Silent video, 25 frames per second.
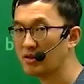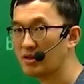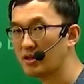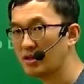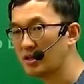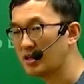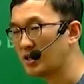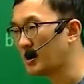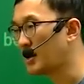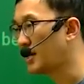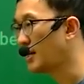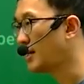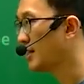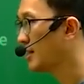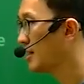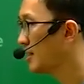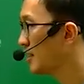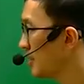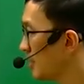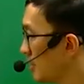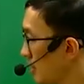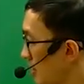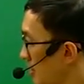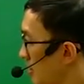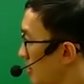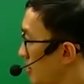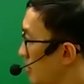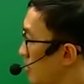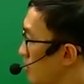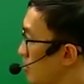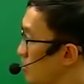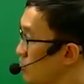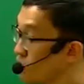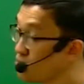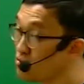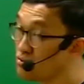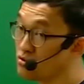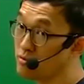그러니까
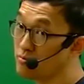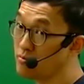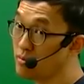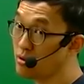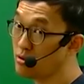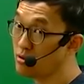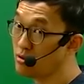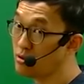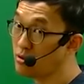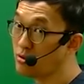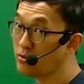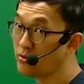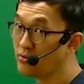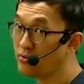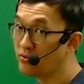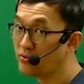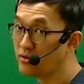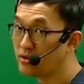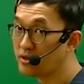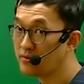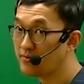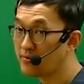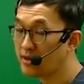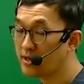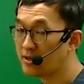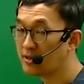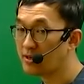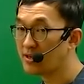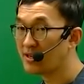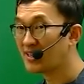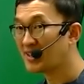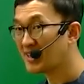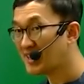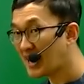수준별로 피드백을